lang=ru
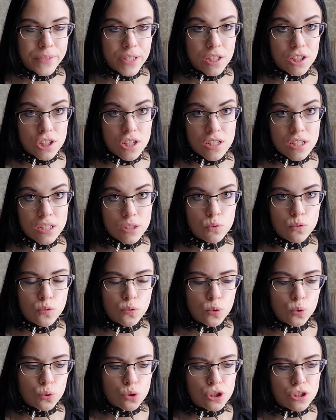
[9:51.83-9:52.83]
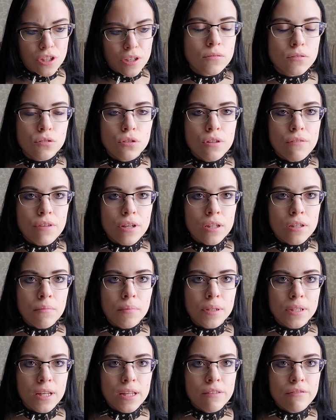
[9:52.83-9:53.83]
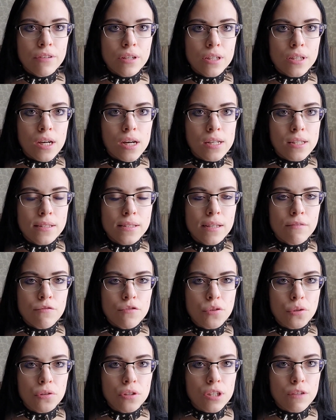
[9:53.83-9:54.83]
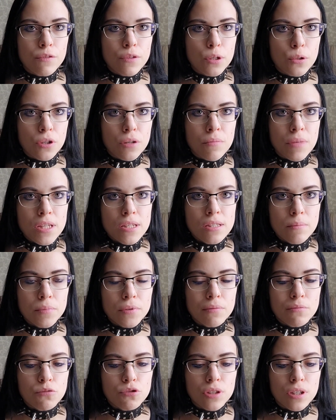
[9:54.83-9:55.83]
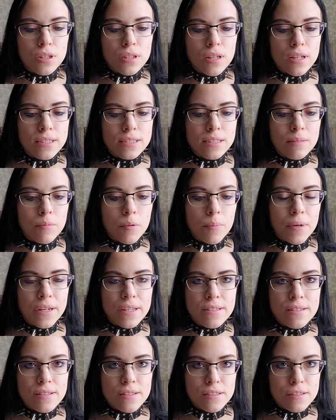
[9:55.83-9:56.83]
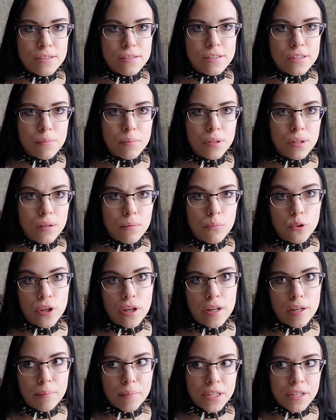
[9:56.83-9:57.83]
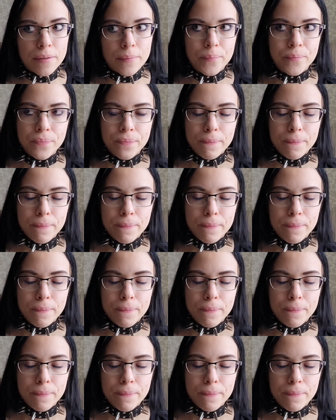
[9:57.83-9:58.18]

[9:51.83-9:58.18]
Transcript: так же, как и у фундучной. Но, наверное, банановой я отдам все-таки второе место, потому что она хотя бы по консистенции была более или менее.